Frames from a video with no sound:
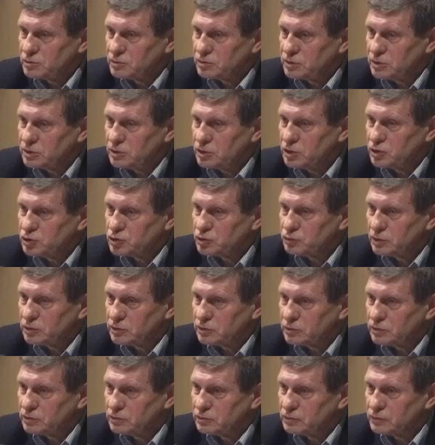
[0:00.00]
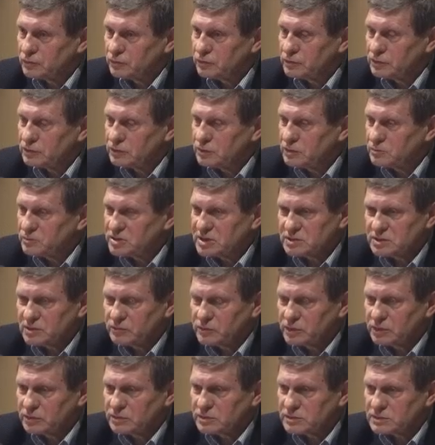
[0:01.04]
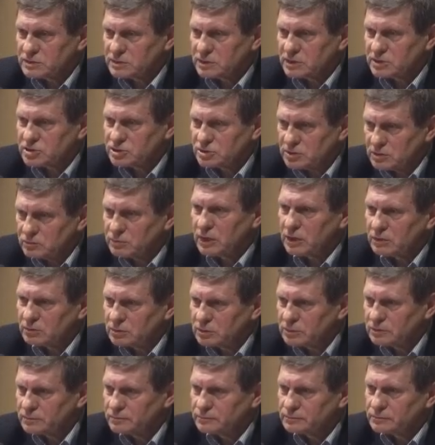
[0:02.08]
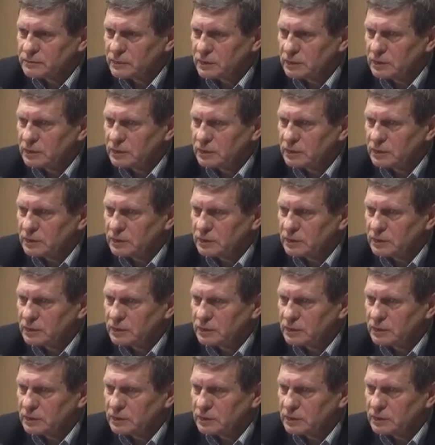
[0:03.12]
poszczególnych jej członków, gdy tymczasem tego jest strasznie mało.